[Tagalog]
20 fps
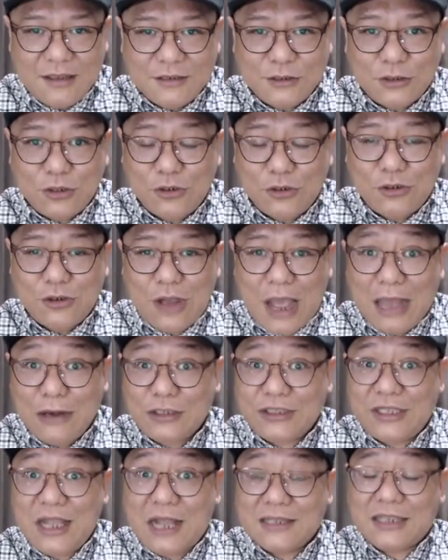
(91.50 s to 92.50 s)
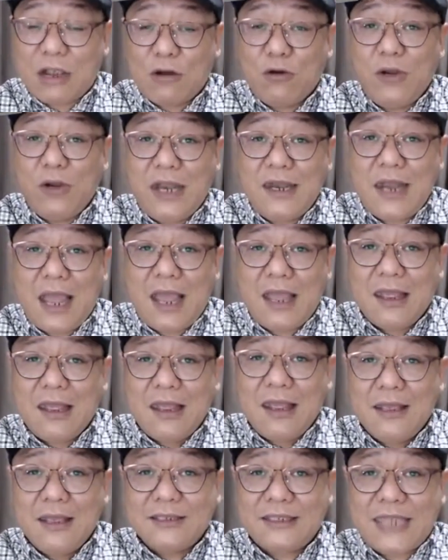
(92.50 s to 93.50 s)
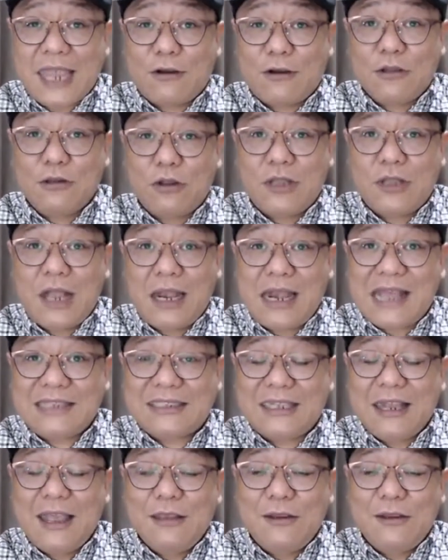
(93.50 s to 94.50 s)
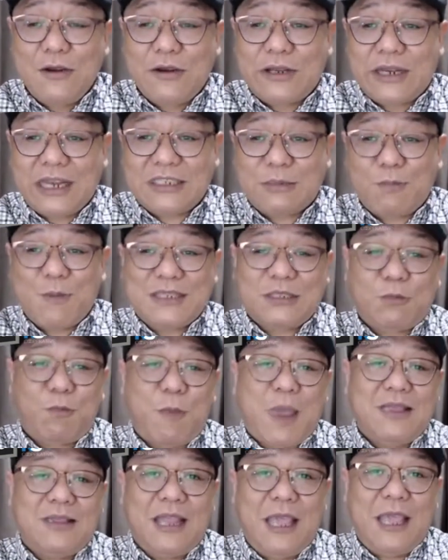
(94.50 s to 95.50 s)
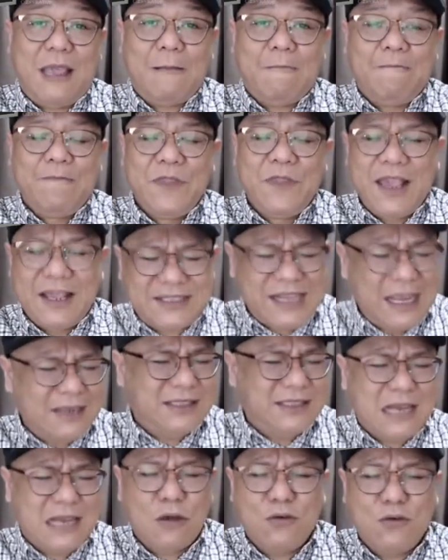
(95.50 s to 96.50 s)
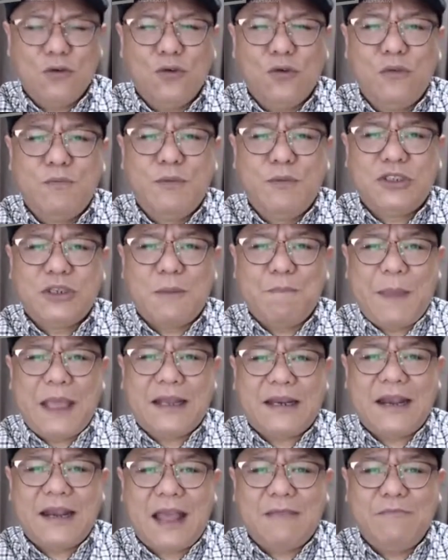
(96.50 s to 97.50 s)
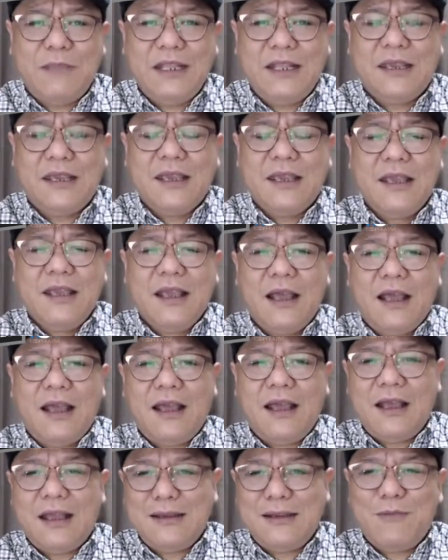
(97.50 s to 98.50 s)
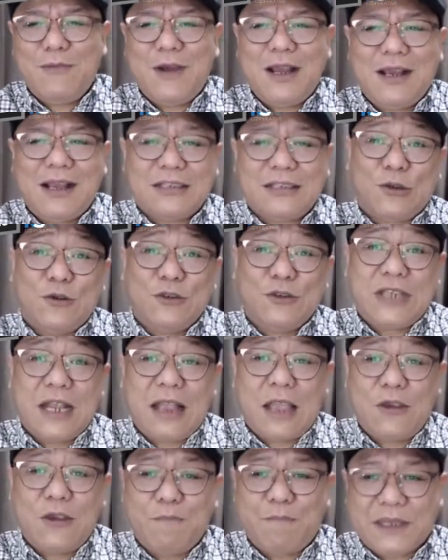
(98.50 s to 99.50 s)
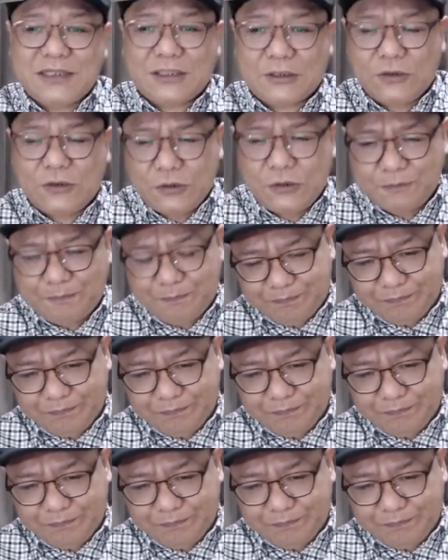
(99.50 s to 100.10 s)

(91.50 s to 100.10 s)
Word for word: So halos nasa huli na Second to the last, yung Christmas spending. Eh sir, dyan nauubos yung pera namin eh. Uh, yung mga gastusin ngayong Pasko.